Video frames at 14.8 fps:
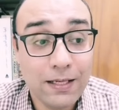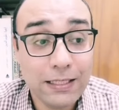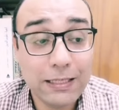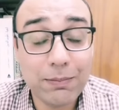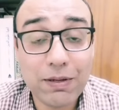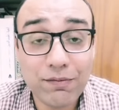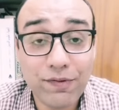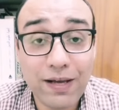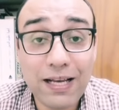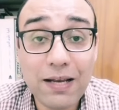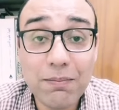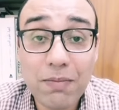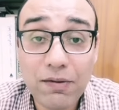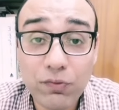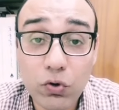يمكن فعلا
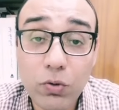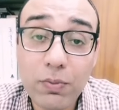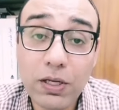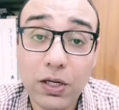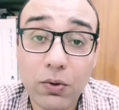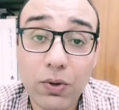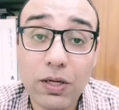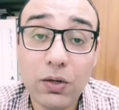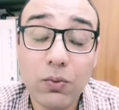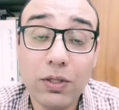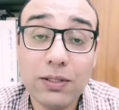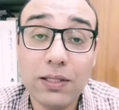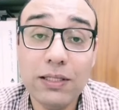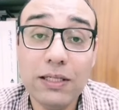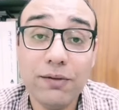مفهوم الحوار
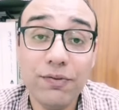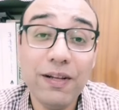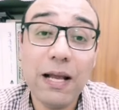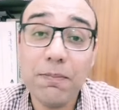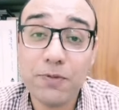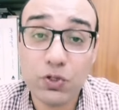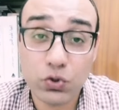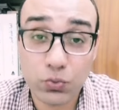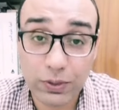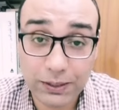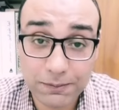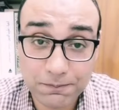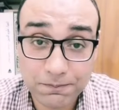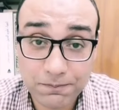الوطني فيه لبس شوية